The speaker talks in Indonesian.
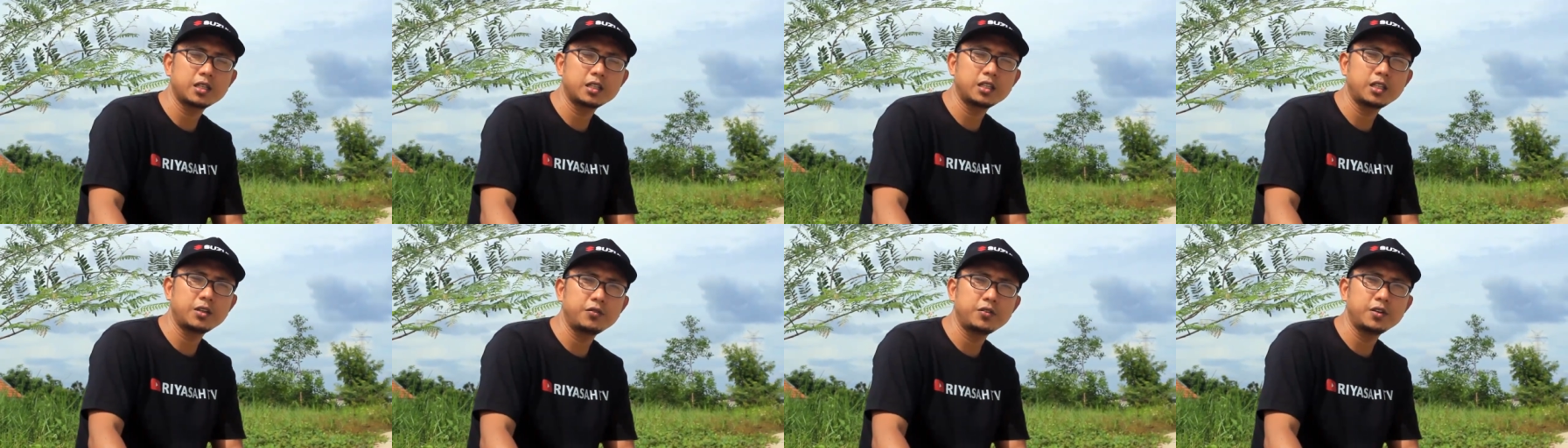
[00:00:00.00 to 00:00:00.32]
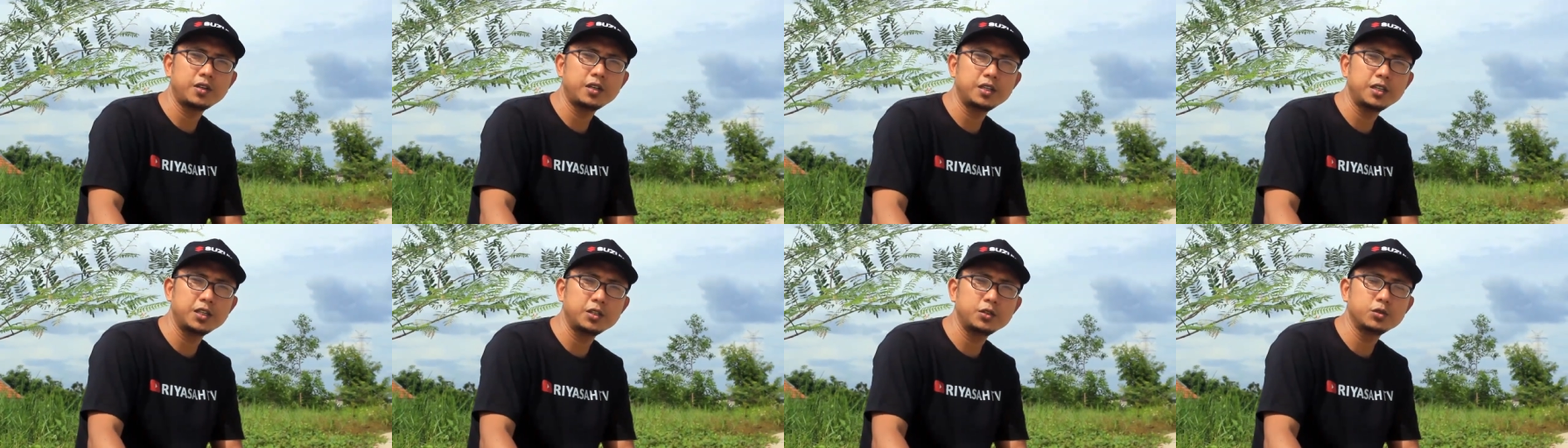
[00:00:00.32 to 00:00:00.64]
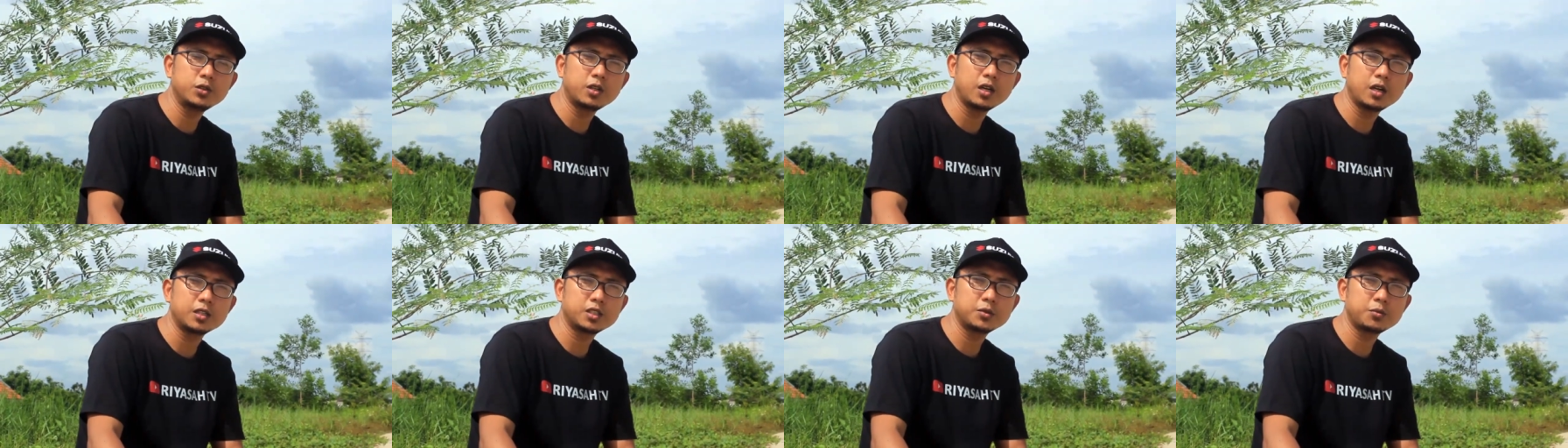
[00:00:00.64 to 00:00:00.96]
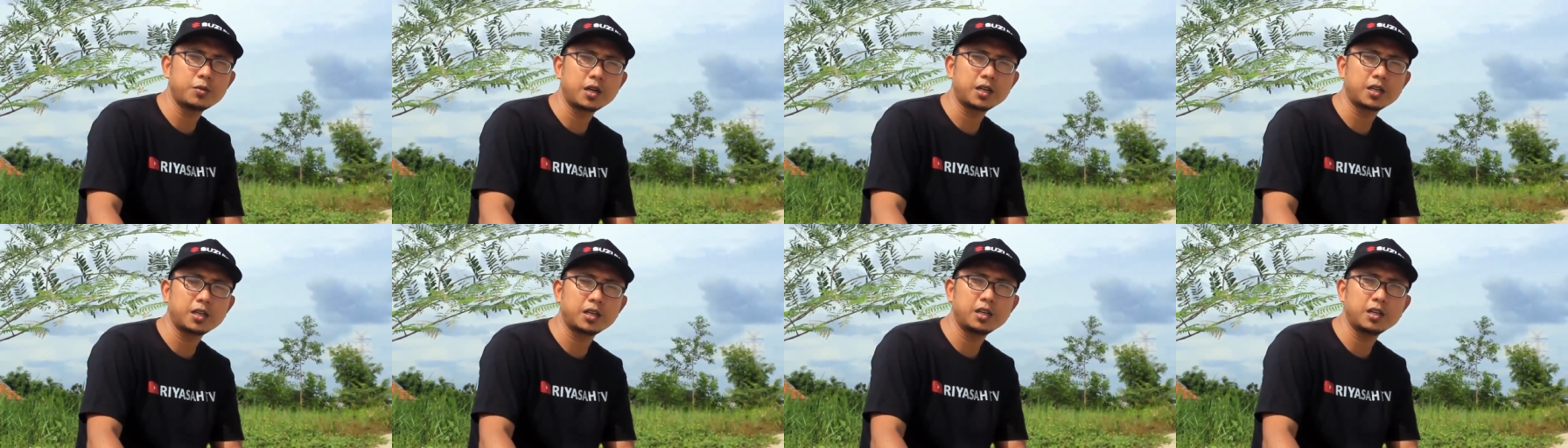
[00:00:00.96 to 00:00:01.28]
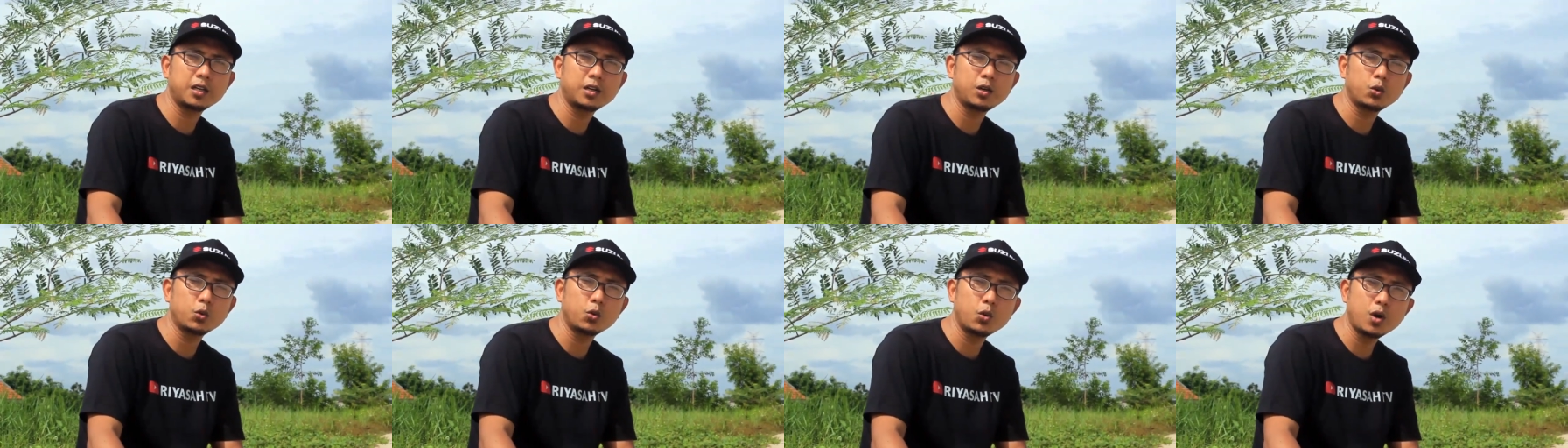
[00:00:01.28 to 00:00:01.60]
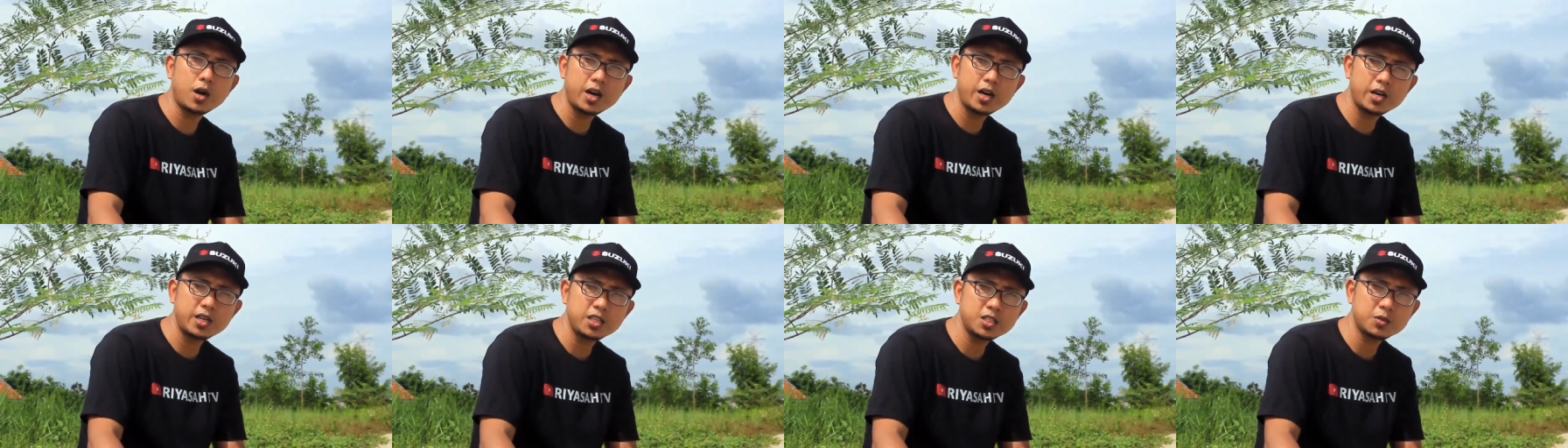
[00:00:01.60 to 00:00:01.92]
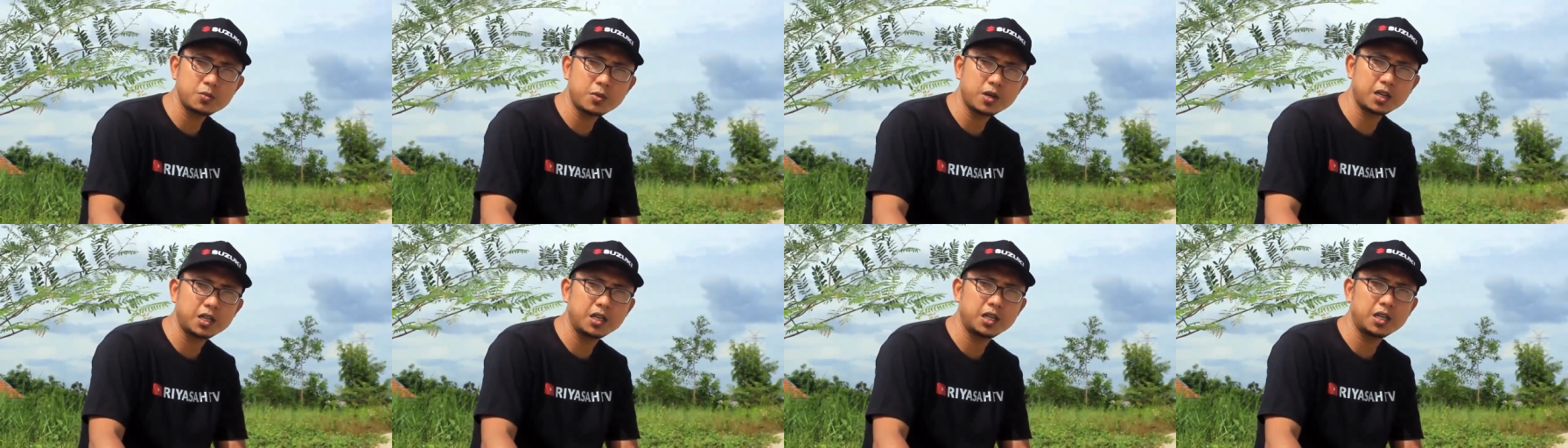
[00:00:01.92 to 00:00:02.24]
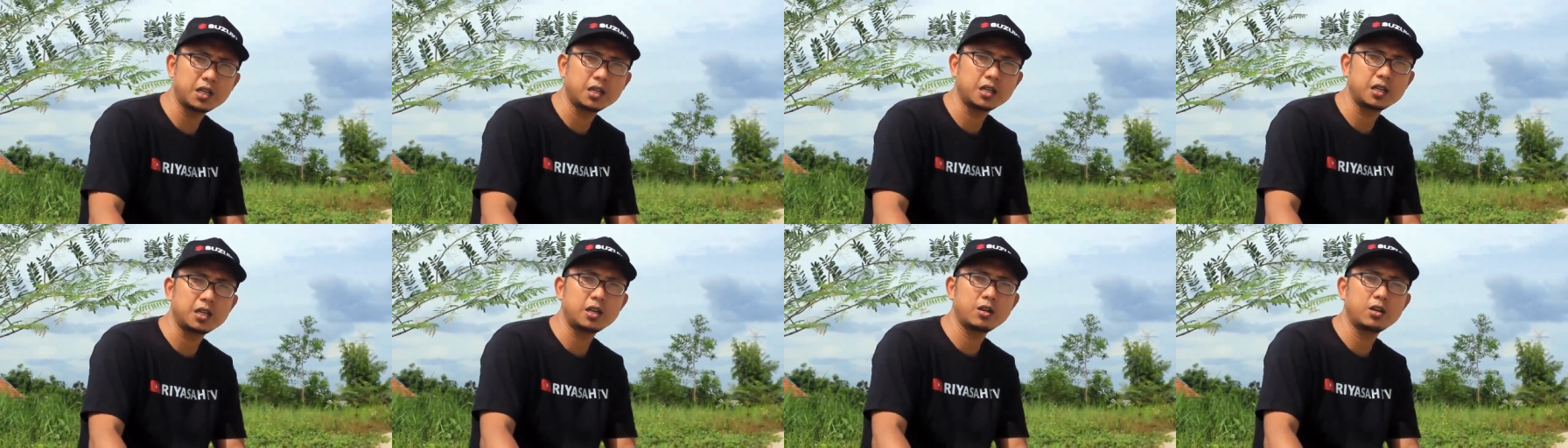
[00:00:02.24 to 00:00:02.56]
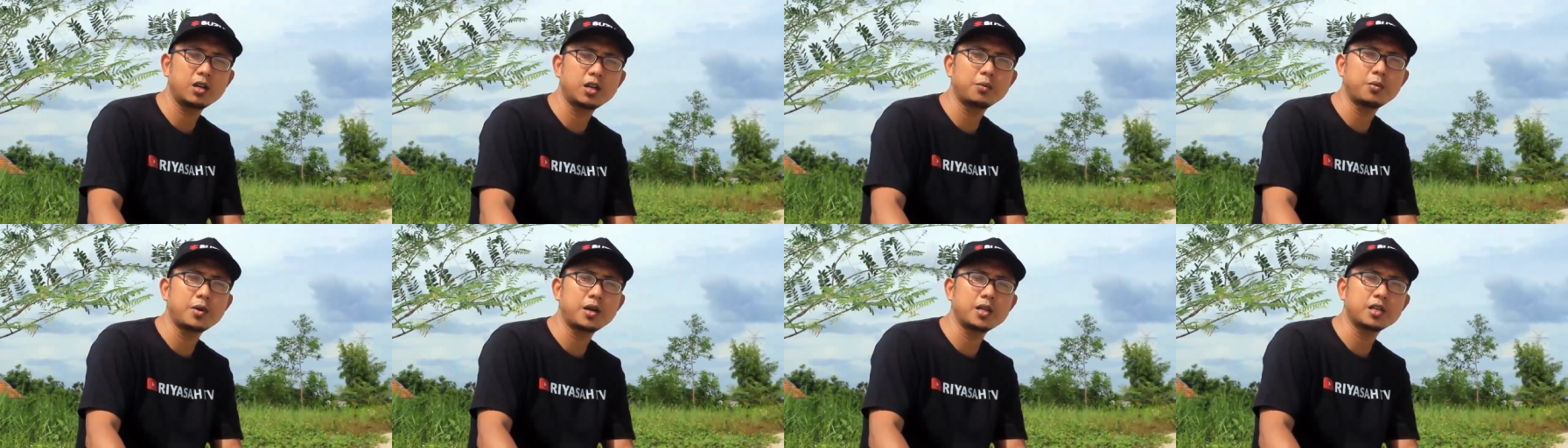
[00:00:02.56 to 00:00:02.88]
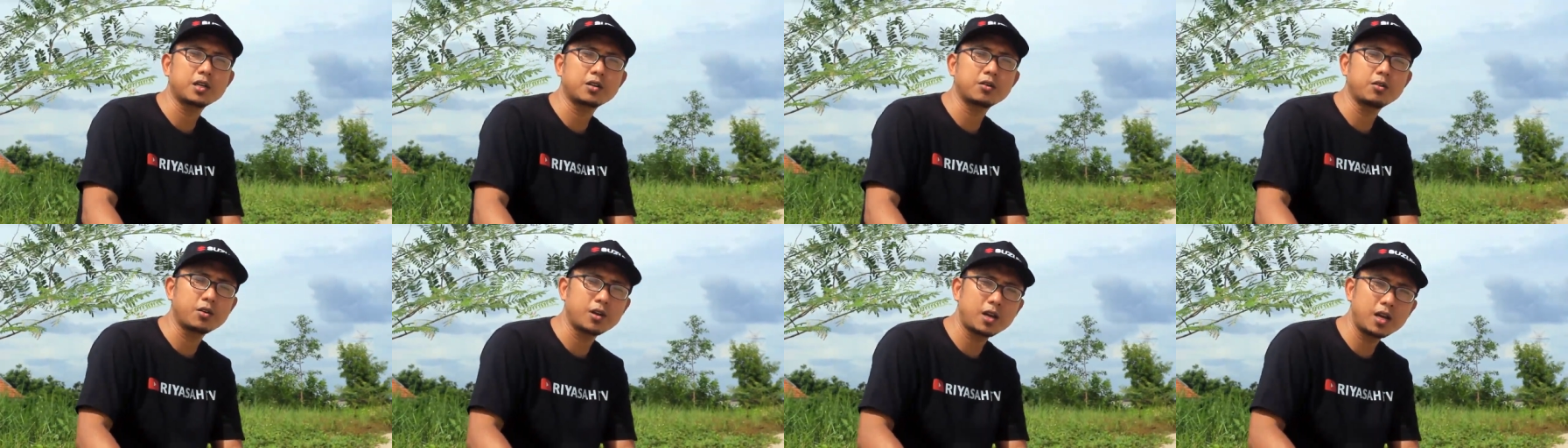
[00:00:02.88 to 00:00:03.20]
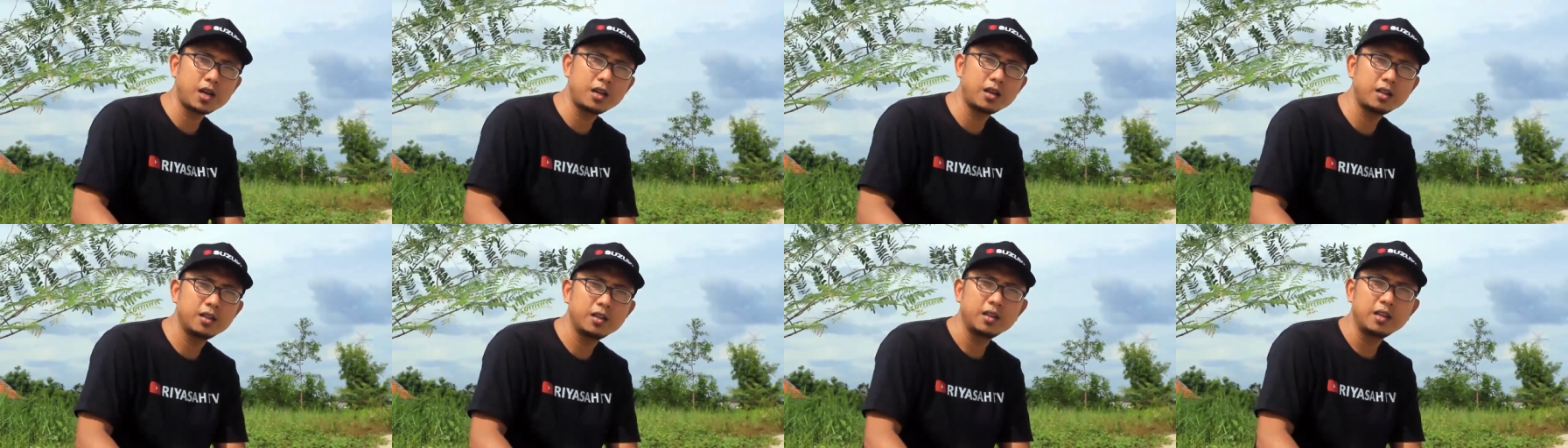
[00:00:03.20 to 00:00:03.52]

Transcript: TV ini juga semakin luas, semakin dikenal oleh banyak orang